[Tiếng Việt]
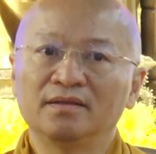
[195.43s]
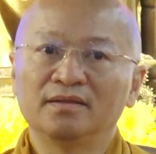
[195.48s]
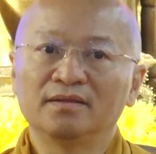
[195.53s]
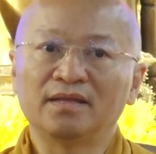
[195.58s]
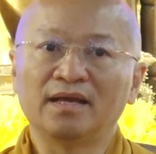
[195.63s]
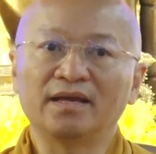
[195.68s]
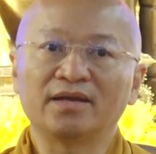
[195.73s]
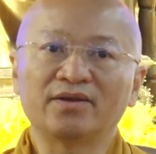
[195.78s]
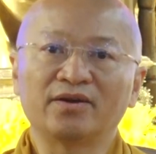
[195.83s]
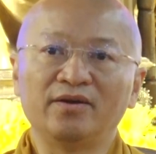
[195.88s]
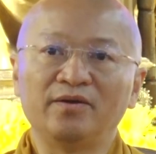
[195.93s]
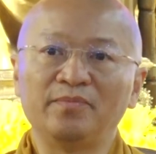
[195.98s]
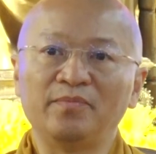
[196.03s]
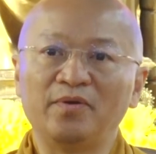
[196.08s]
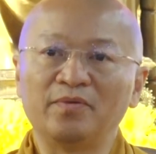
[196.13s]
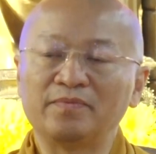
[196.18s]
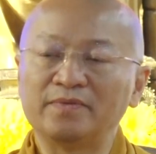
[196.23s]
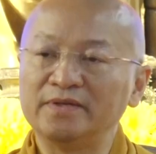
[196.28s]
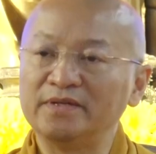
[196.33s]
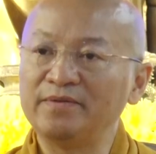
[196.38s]
thầy có
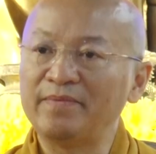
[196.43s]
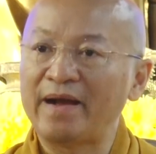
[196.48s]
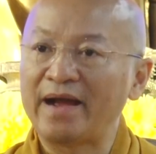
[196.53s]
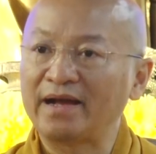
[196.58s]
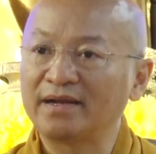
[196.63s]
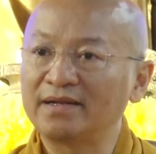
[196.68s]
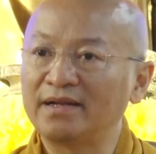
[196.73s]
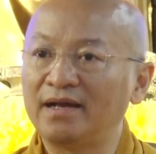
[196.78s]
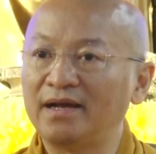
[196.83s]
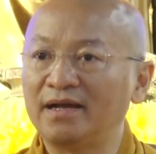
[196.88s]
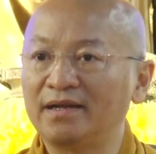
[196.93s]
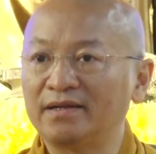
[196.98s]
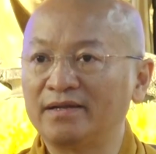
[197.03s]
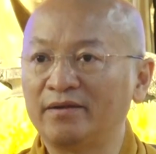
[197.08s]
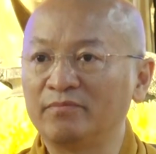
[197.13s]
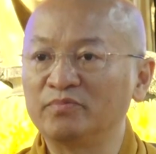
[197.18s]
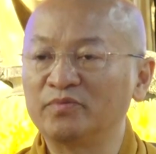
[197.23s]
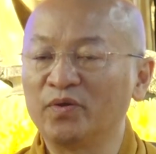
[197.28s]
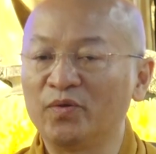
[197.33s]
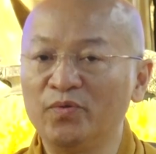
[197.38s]
một người bạn à,
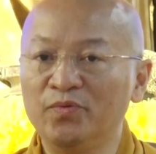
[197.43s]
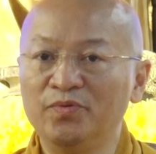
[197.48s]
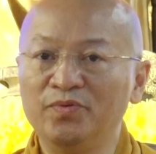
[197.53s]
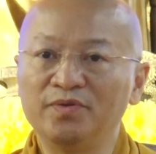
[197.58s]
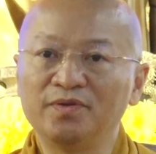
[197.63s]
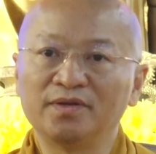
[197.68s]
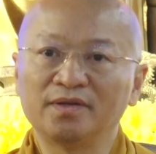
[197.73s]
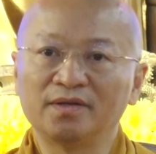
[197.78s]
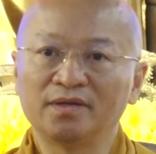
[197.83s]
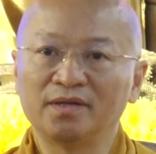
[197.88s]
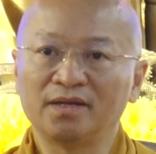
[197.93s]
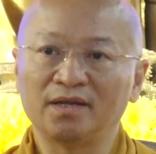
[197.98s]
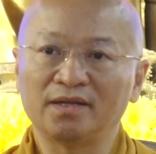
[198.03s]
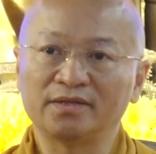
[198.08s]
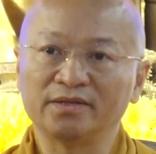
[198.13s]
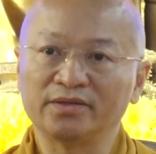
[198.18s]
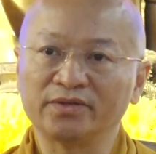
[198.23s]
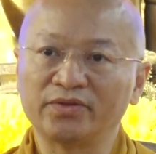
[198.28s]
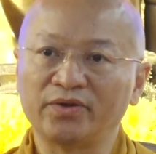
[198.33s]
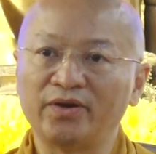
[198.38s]
đồng tu là
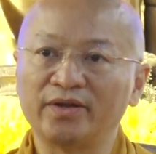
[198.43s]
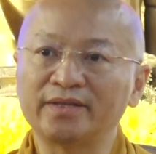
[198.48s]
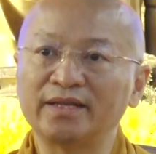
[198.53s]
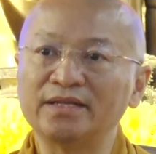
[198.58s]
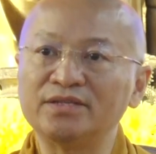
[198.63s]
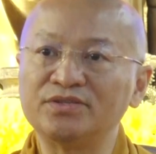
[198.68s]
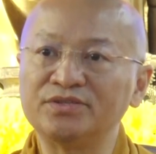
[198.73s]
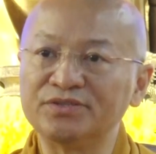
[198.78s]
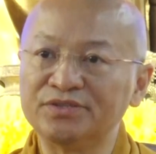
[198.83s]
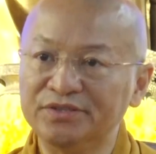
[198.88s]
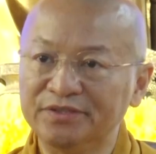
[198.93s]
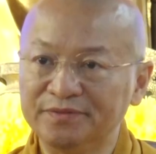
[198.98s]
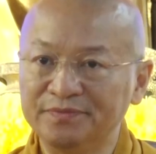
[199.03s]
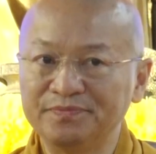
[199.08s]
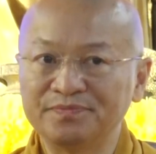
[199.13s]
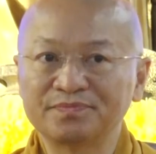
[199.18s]
thượng tọa thanh chương